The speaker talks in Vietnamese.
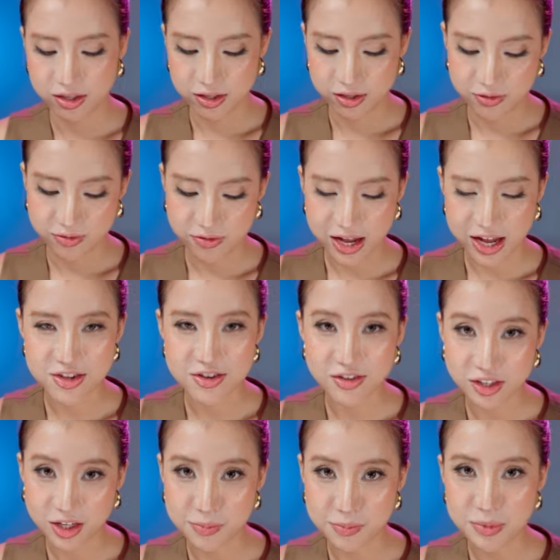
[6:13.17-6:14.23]
Và nhược
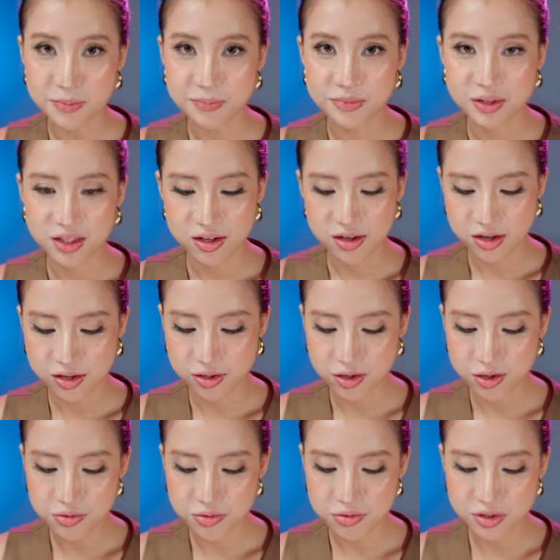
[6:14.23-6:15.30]
điểm á, đó là
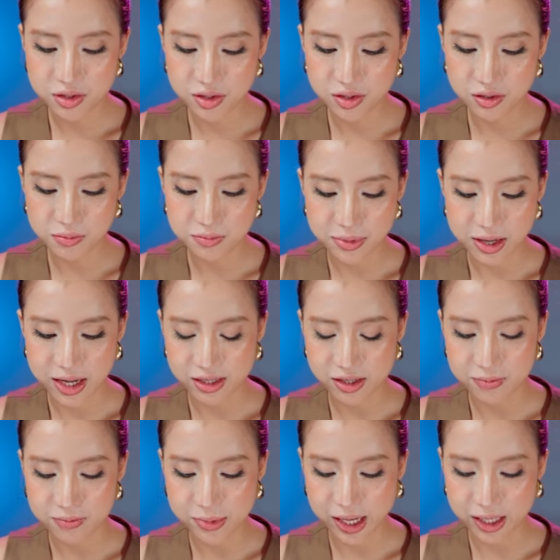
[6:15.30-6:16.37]
nếu như mà
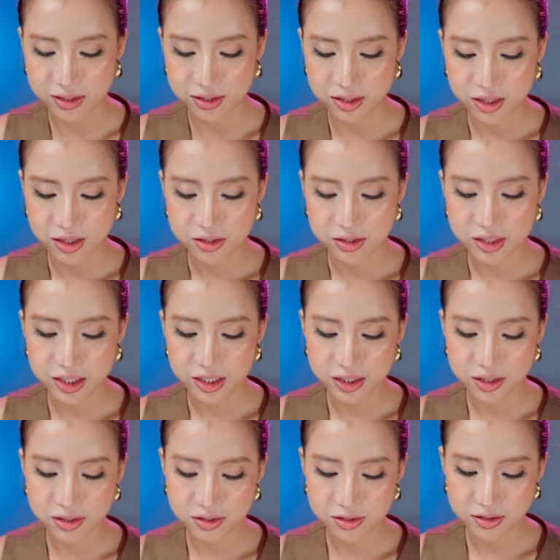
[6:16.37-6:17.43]
các bạn
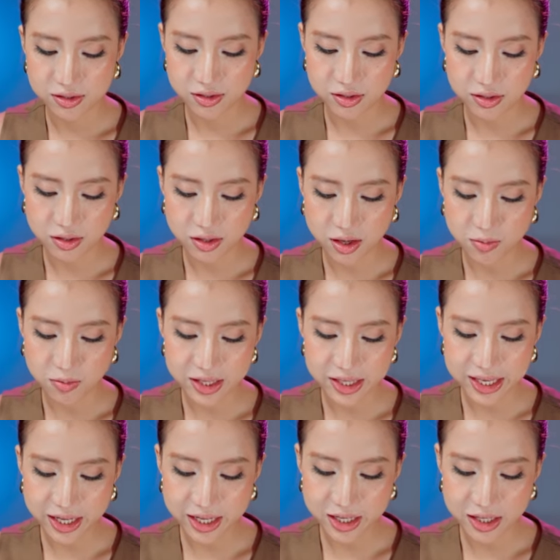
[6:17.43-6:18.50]
đi không có
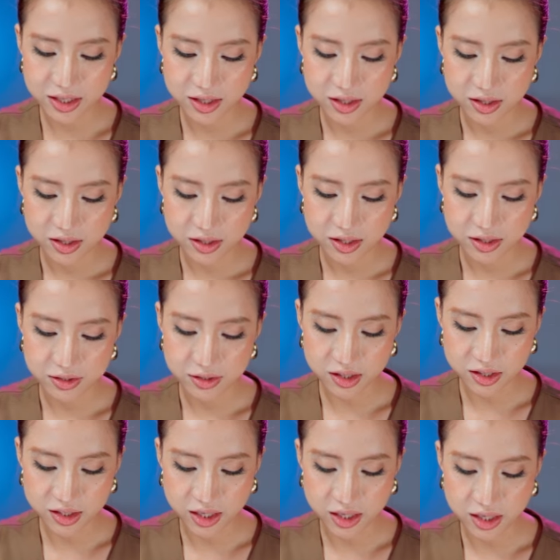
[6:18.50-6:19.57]
chắc á, thì
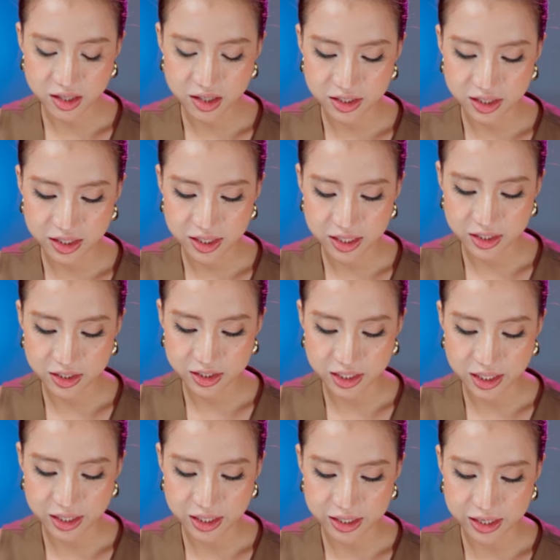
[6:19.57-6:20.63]
rất dễ xảy ra tình
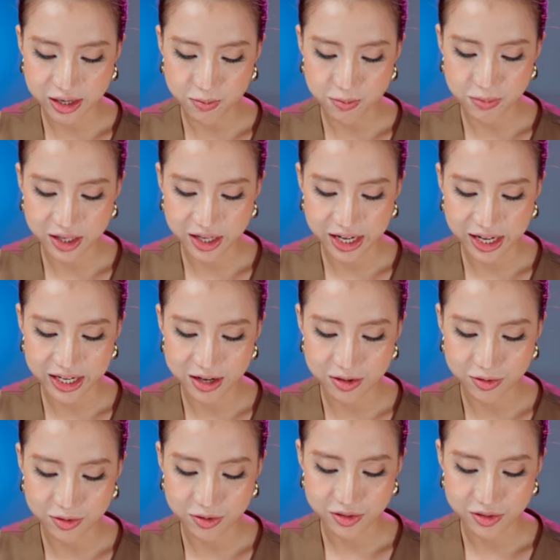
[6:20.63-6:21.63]
trạng là động mực hai đầu.